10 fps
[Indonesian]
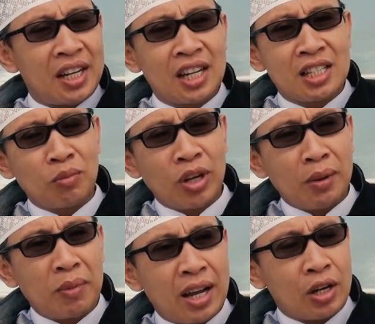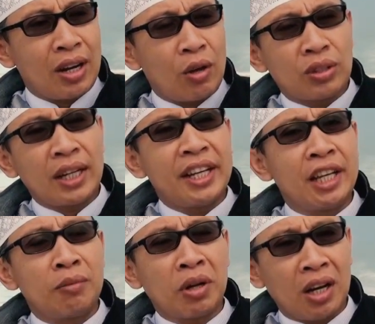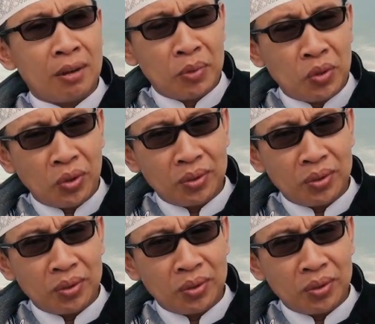Dan semua yang mengarungi lautan ingin berlabuh.